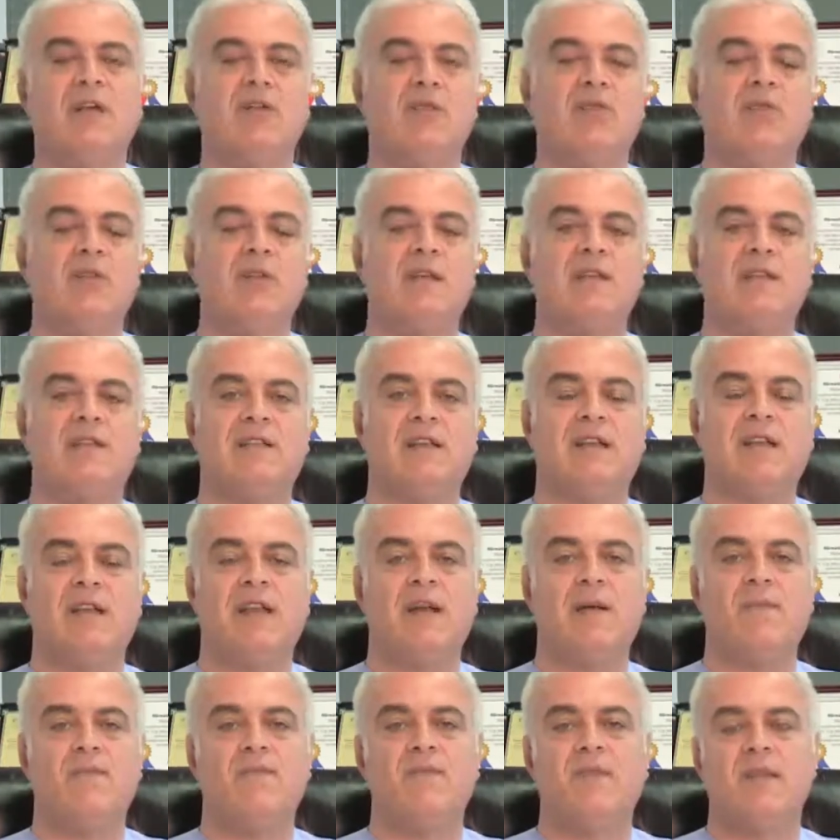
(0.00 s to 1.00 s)

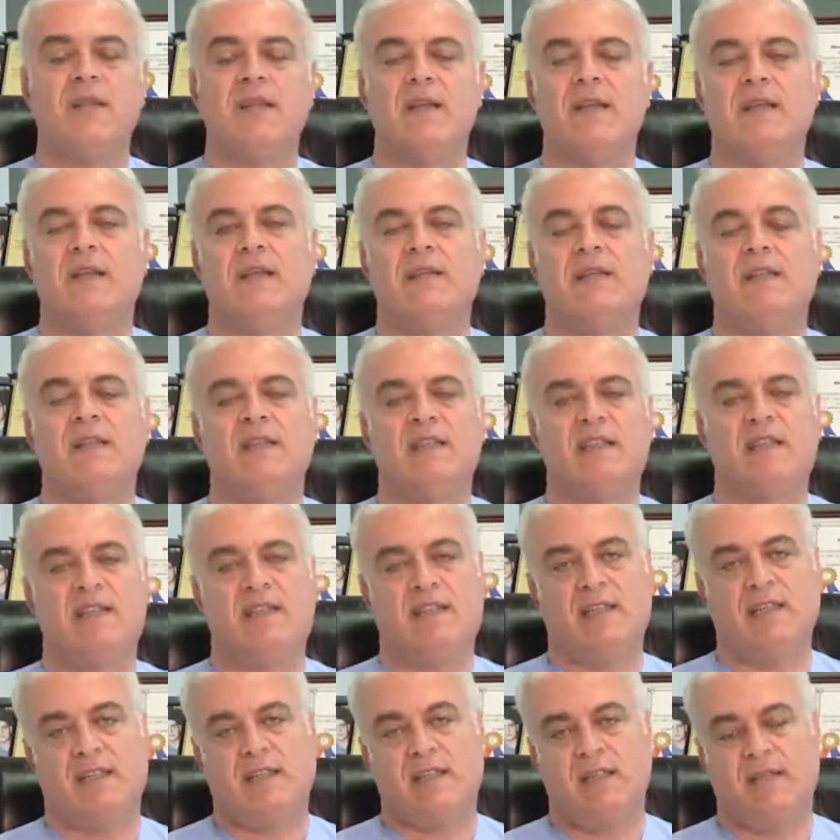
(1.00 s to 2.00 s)
Dolayısıyla
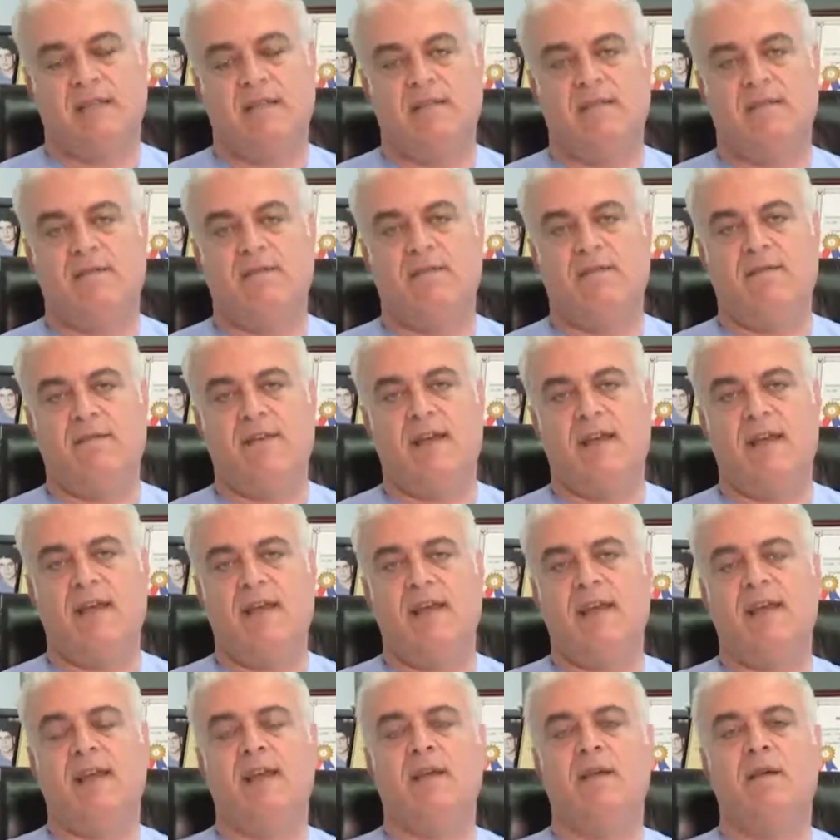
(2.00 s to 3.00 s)
ısı ve
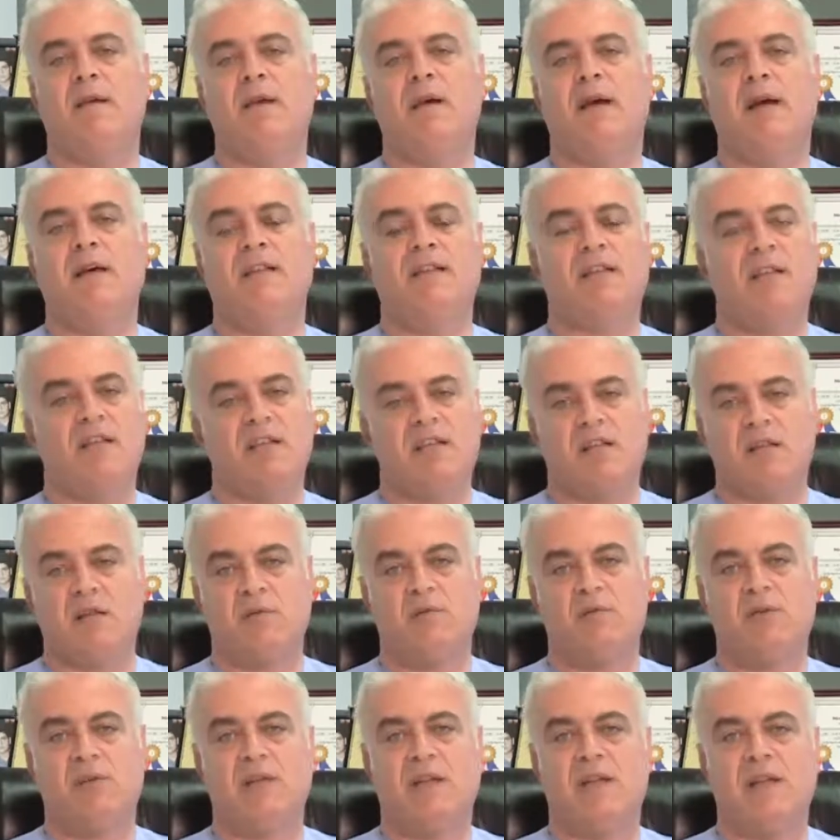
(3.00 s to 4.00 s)
e, ateş
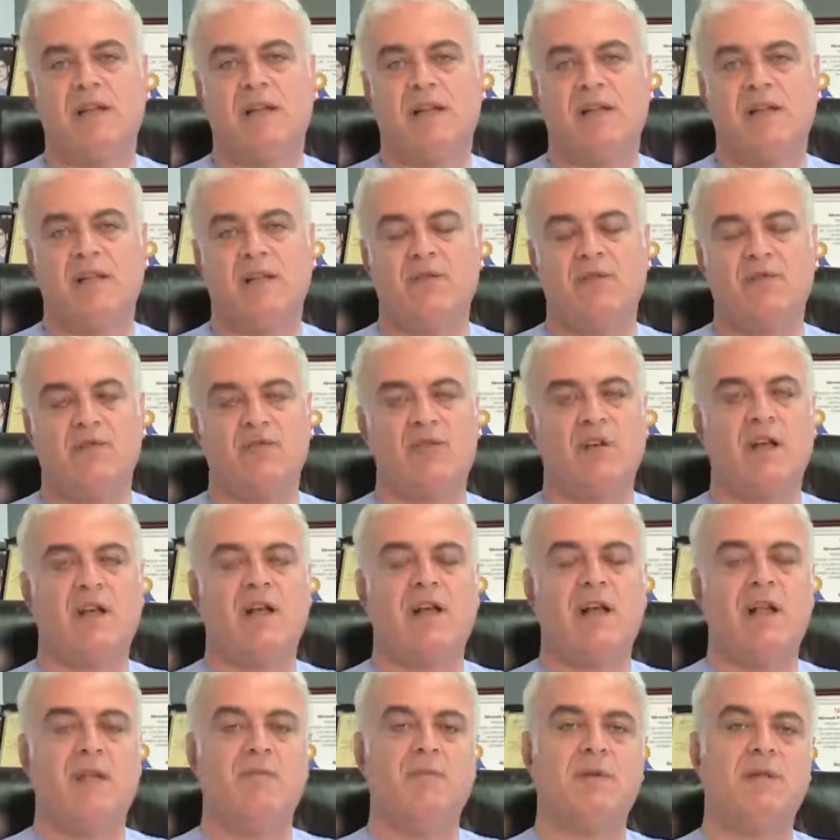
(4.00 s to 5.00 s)
gibi şeylerden uzak
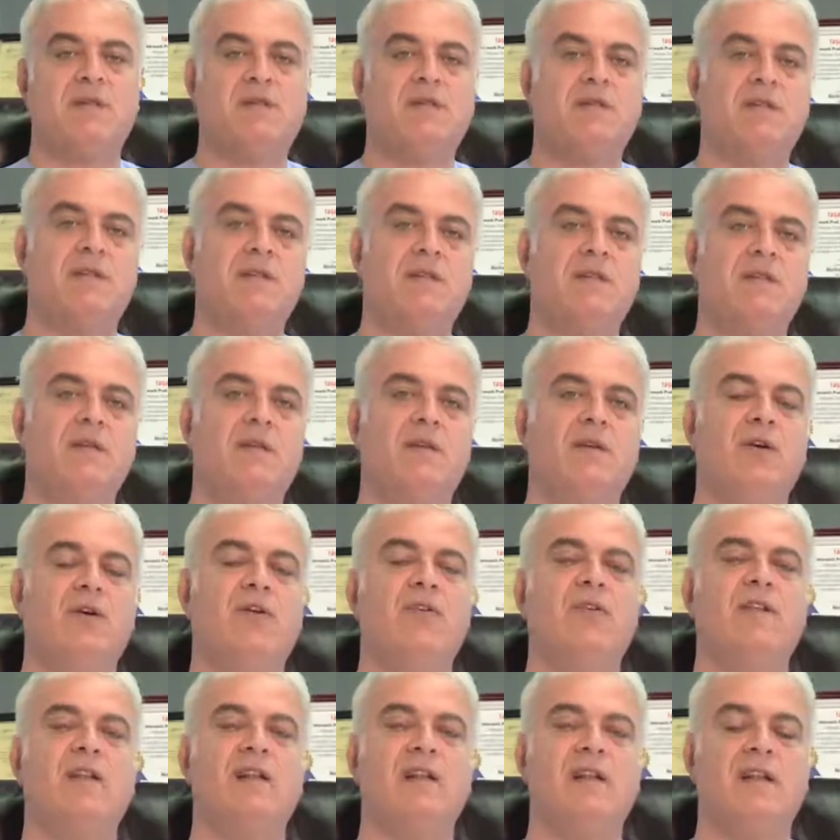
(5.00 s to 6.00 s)
kalması e,
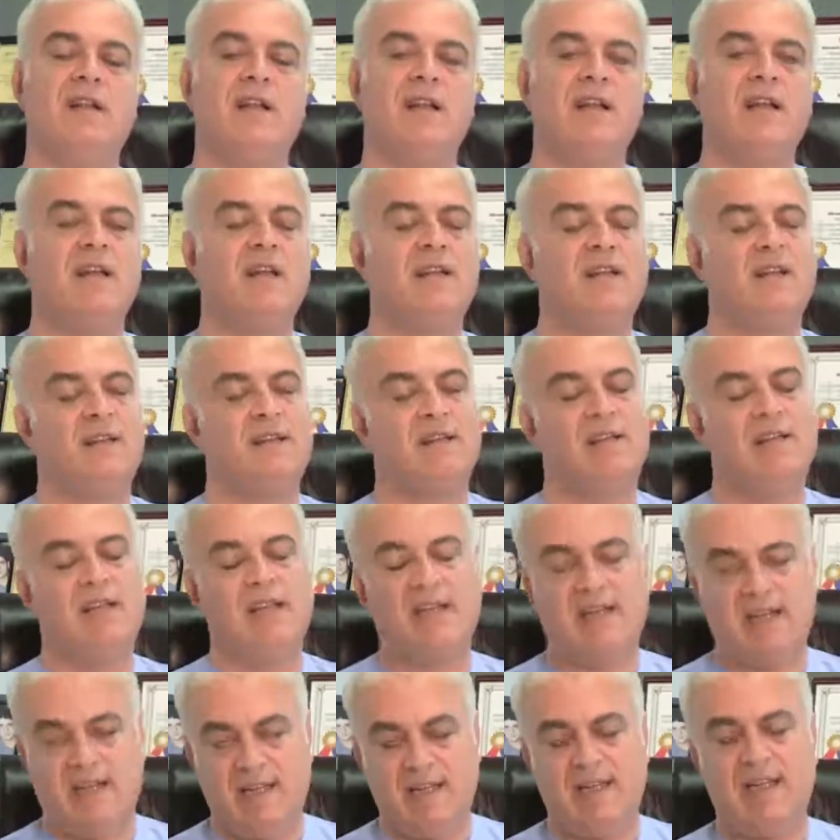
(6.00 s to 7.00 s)

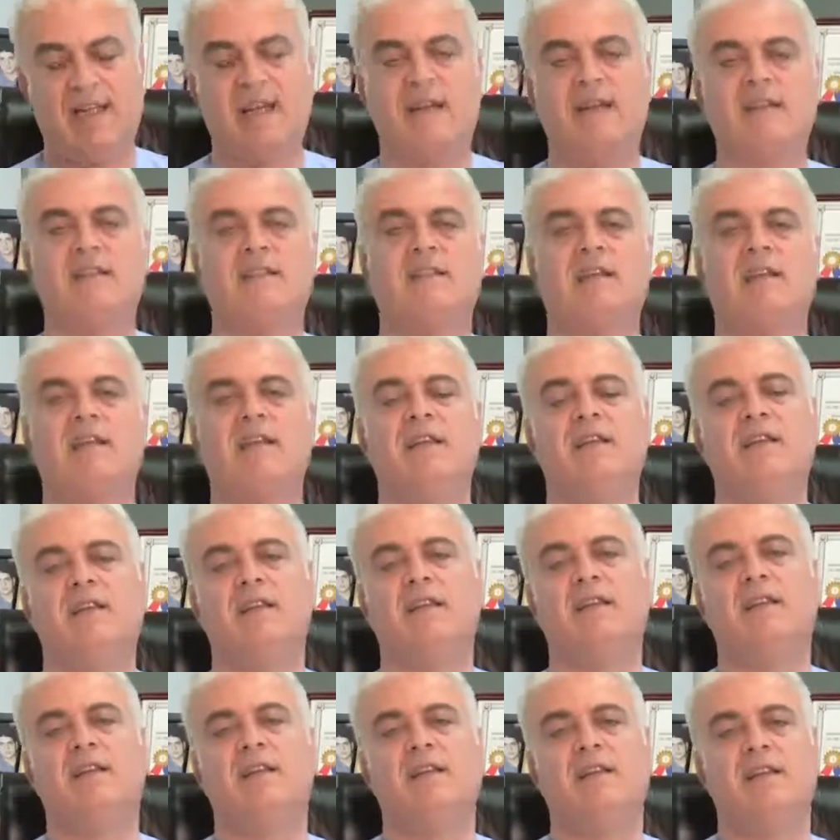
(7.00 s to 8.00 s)
öneriliyle hastayı
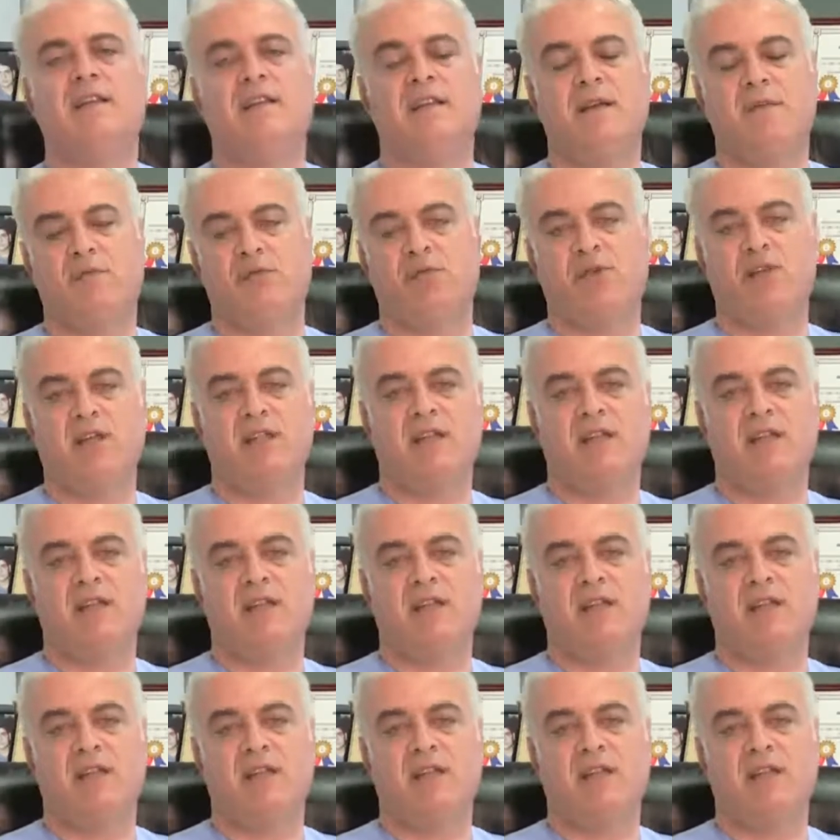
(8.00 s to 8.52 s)
e, taburcu